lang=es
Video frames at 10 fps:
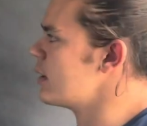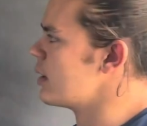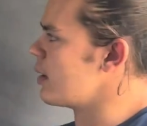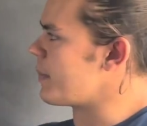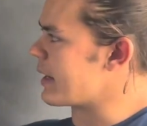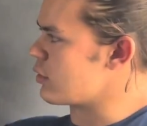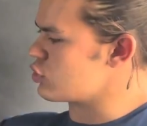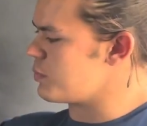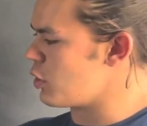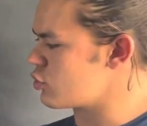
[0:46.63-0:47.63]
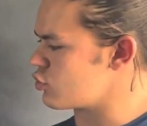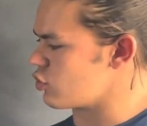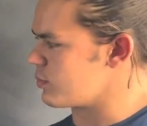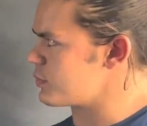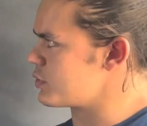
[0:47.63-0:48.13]
para los box
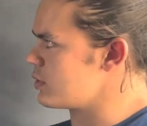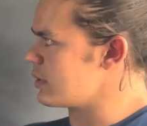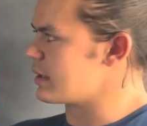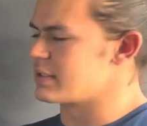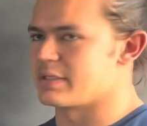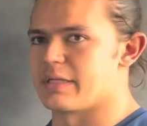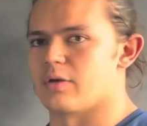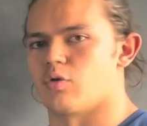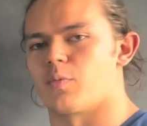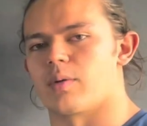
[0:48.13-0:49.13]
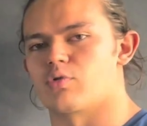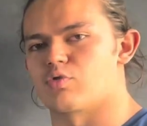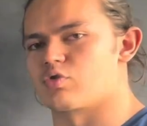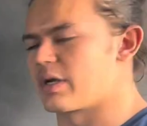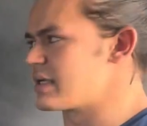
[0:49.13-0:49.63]
jumps, si no podemos
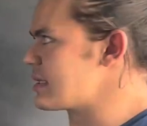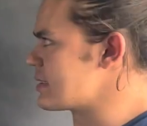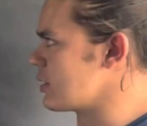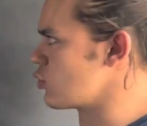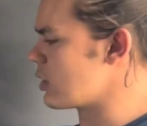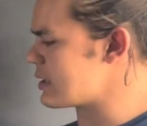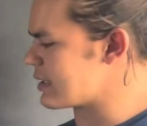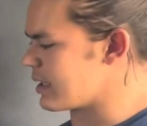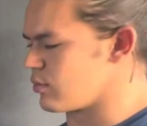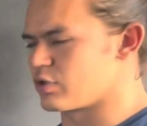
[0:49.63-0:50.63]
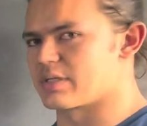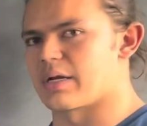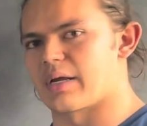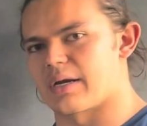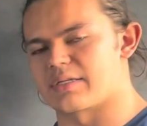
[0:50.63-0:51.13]
usar estas alturas, queremos
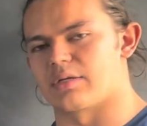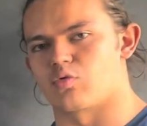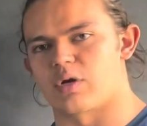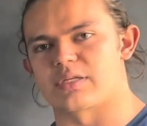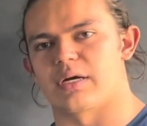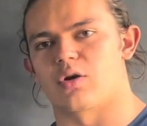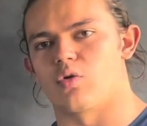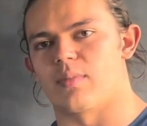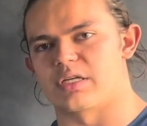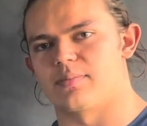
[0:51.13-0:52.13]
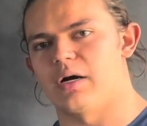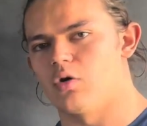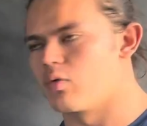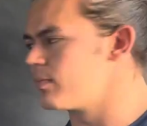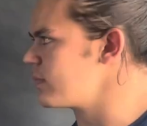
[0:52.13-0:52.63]
escalar las alturas a algo más
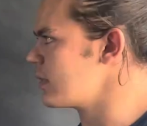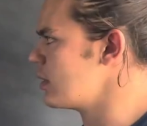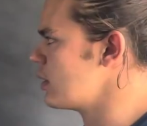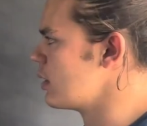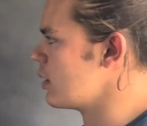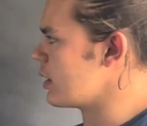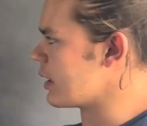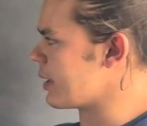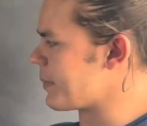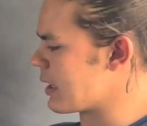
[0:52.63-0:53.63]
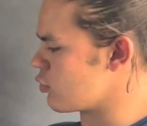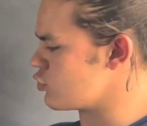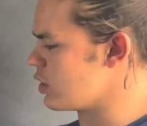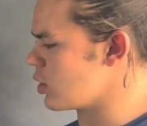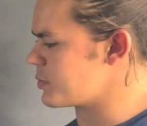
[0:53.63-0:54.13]
bajo. Eh, para los
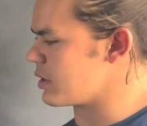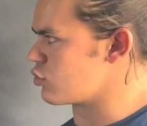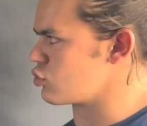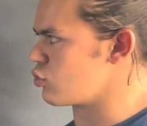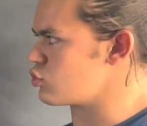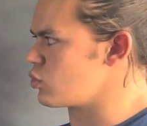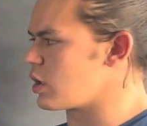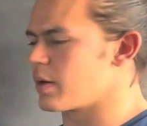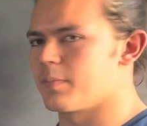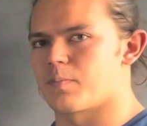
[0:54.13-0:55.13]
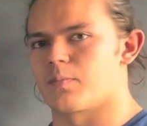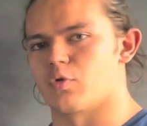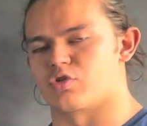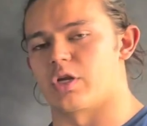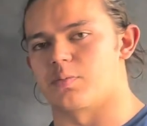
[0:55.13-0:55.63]
syrups y los toes to bar, los
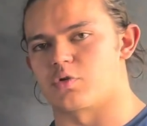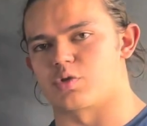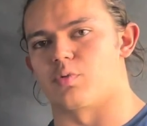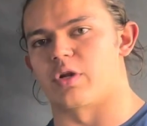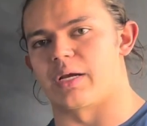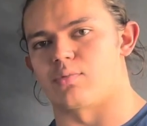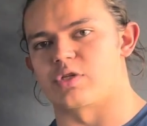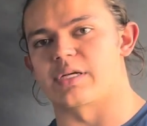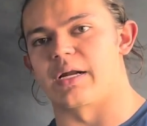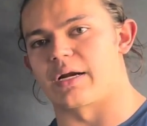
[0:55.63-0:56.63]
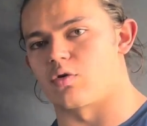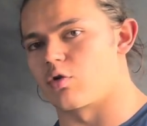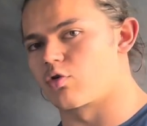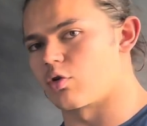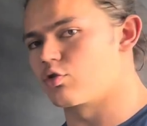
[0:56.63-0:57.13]
syrups los podríamos escalar con
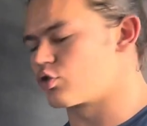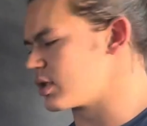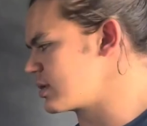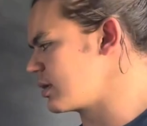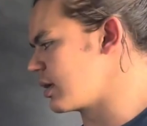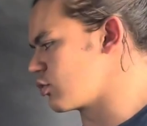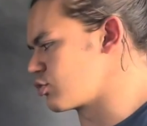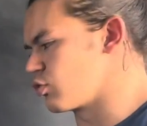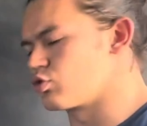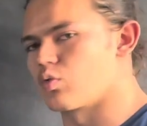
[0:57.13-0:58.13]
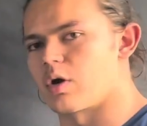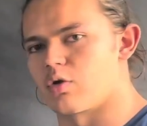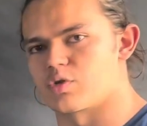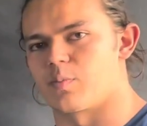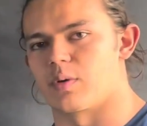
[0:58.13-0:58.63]
crunches y los toes to bar los
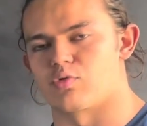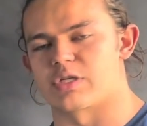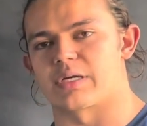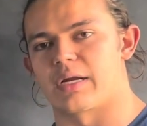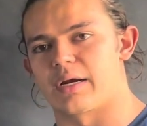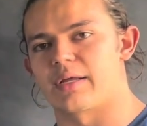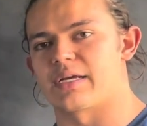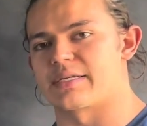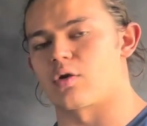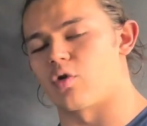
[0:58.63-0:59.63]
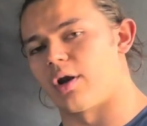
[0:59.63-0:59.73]
podemos escalar ya sea con el